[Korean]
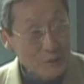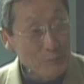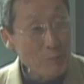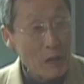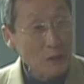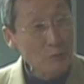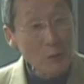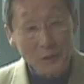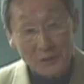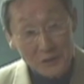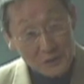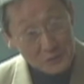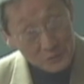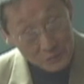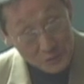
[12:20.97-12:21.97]
말도 안
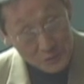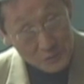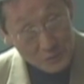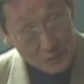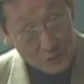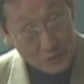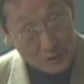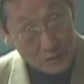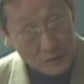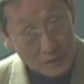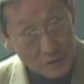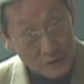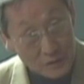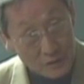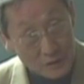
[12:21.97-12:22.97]
되는 소리죠.
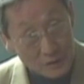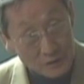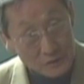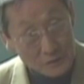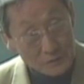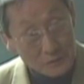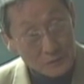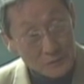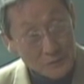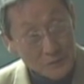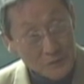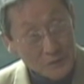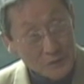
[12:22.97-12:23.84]
아시겠어요?